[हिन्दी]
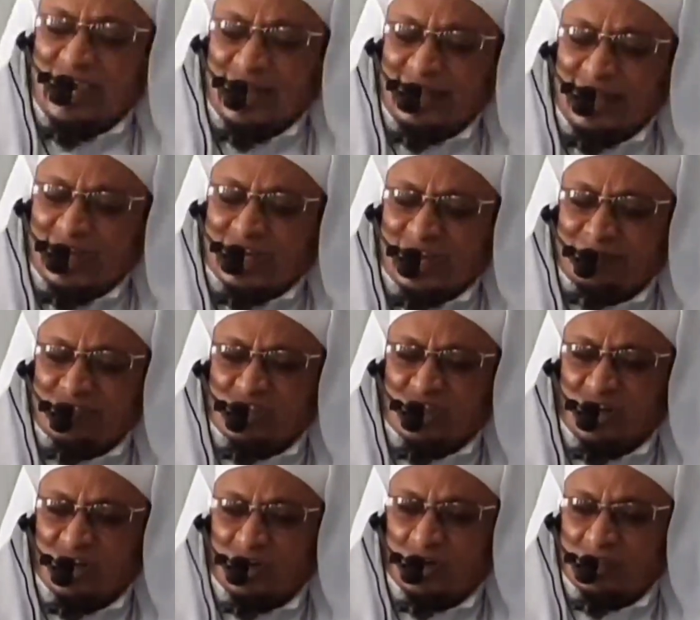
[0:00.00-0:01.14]
ज्यादा
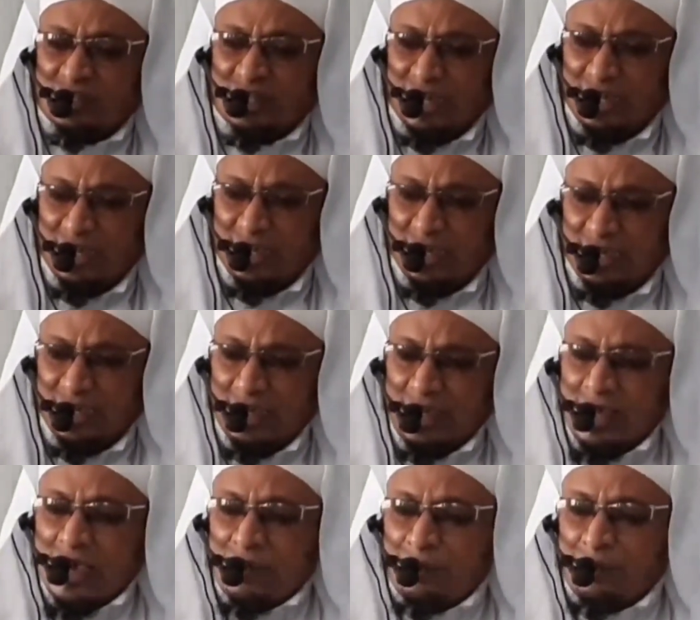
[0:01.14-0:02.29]
कमजोर होता है
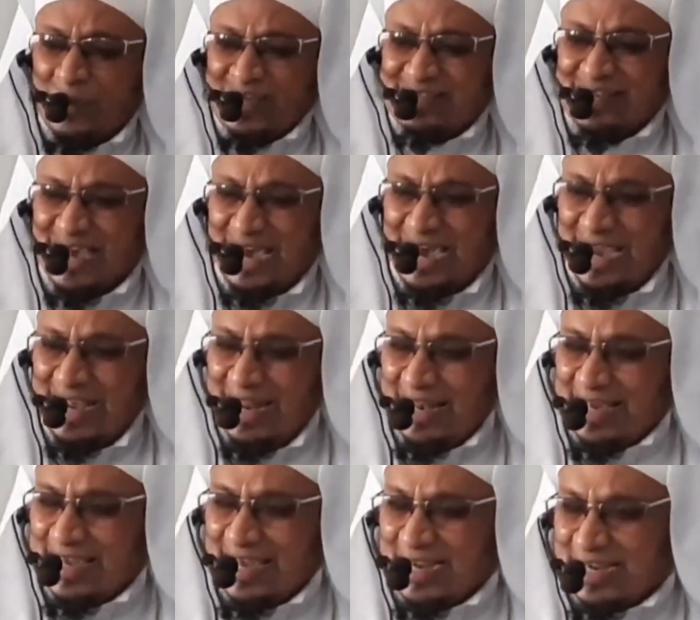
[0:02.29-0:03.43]
मसाइल
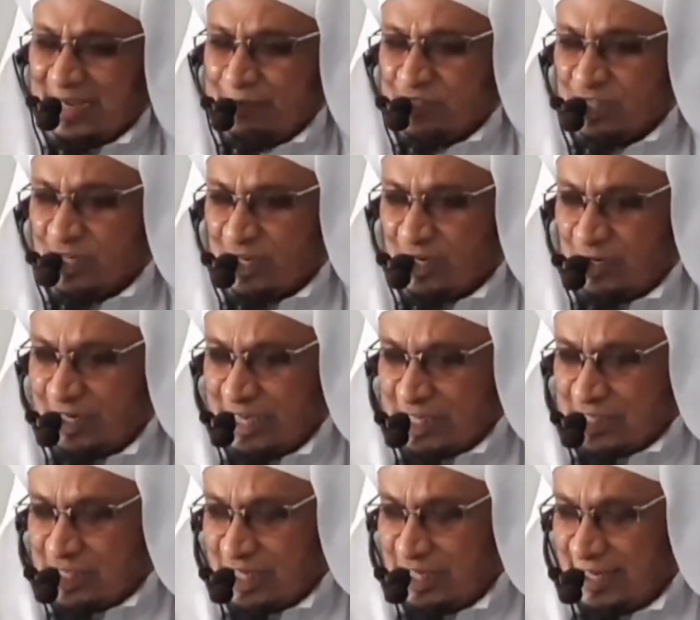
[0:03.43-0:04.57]
के कमजोर होने
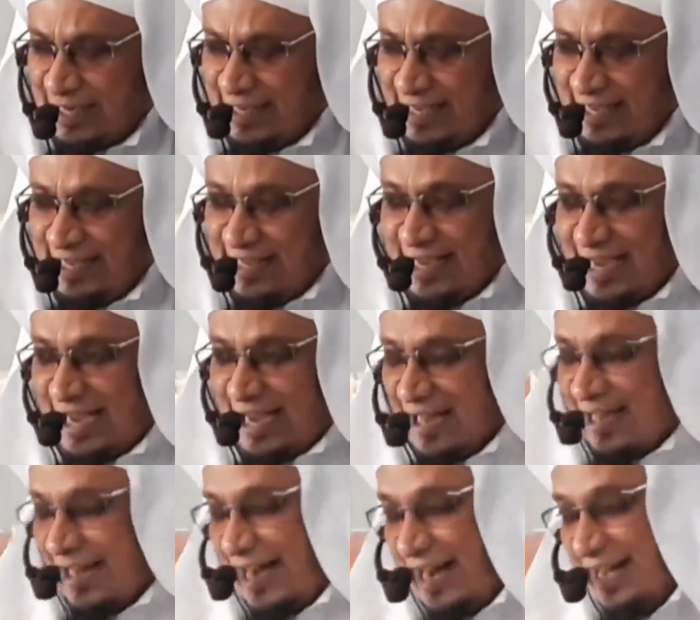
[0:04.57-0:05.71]
से नहीं
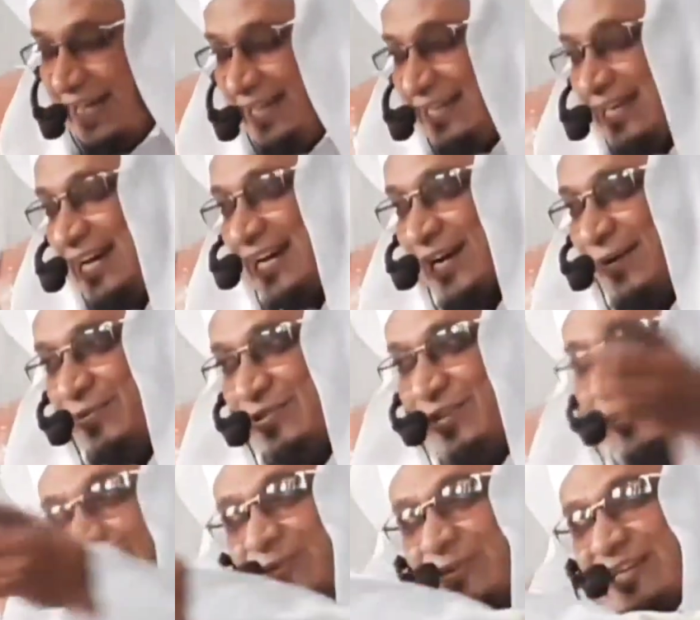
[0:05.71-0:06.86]
अकाइद के
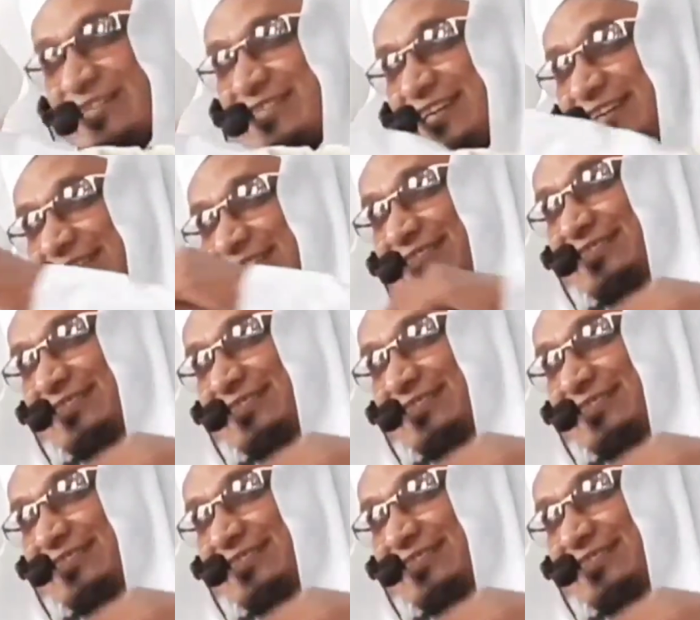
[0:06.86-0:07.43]
कमजोर होने से